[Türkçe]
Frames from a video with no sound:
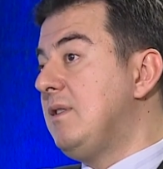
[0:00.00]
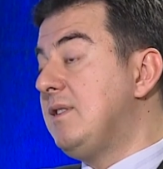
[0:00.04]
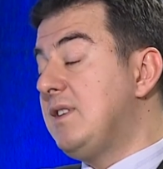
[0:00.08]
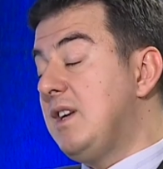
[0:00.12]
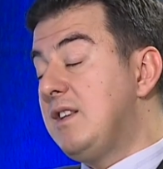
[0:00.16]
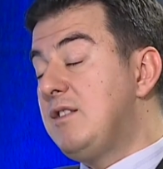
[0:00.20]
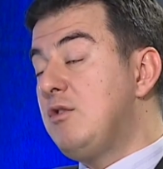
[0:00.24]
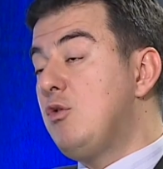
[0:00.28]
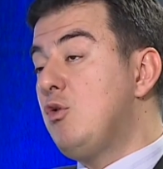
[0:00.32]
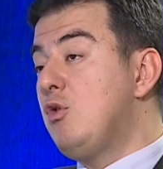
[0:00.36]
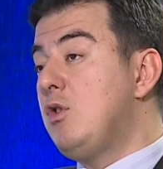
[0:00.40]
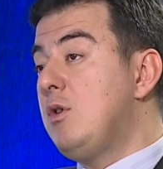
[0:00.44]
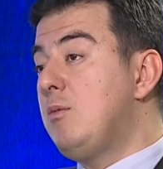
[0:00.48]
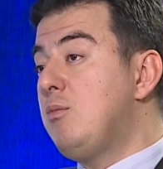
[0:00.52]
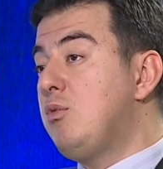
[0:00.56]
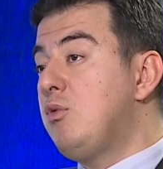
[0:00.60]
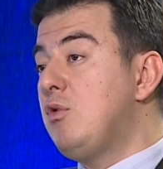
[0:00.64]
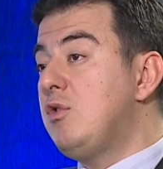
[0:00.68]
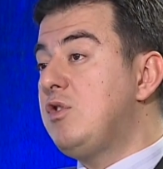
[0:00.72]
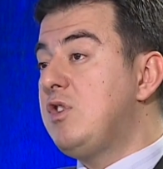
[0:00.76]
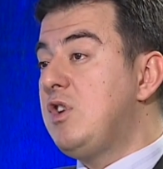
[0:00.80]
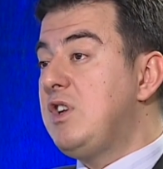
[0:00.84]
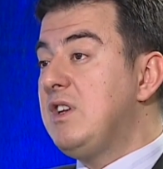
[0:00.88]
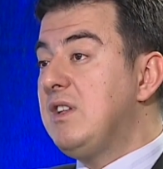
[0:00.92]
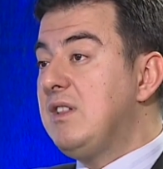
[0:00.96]
Zaten öyle bir
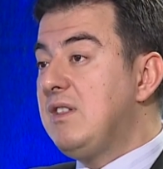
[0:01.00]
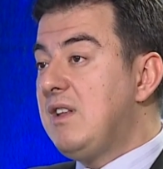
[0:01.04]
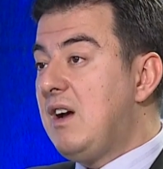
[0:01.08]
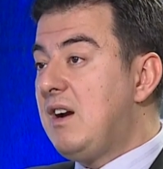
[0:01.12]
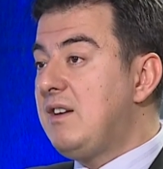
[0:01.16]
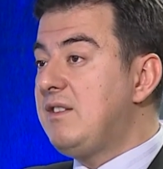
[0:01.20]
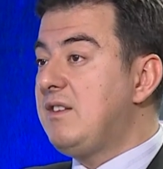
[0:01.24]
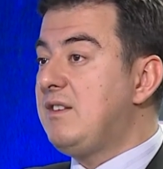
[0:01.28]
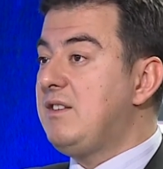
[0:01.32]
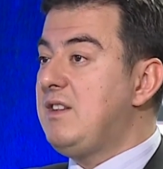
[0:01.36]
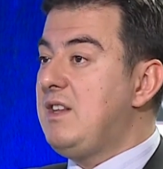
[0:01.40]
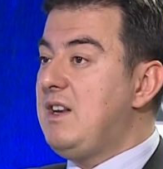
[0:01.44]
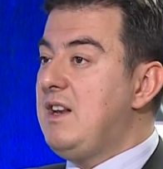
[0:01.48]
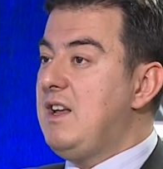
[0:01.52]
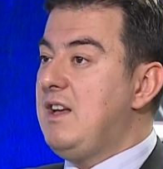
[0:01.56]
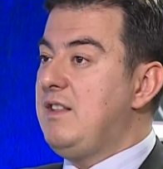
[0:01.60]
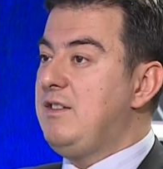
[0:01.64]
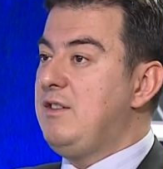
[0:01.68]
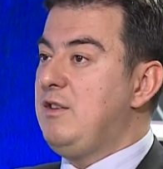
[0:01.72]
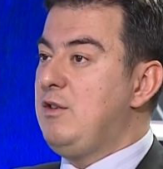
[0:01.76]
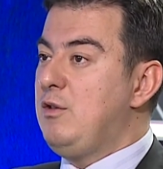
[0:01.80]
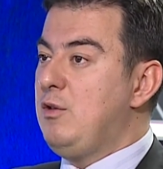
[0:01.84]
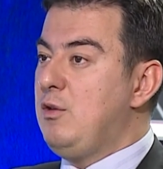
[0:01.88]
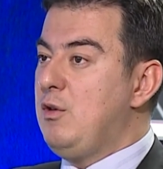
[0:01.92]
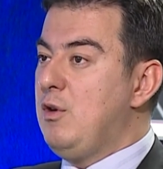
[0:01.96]
proje yıllardır
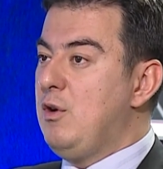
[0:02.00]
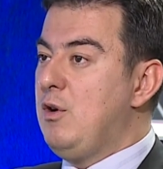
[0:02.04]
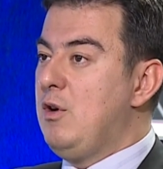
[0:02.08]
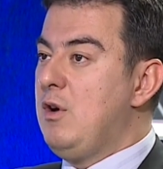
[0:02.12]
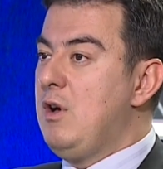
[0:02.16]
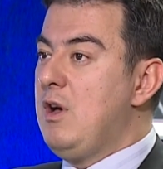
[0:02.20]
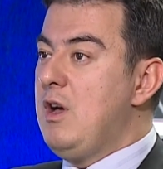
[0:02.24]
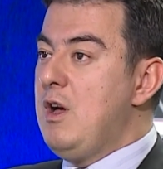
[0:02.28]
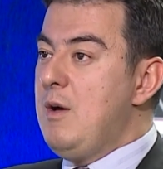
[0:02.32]
dillendiriliyor.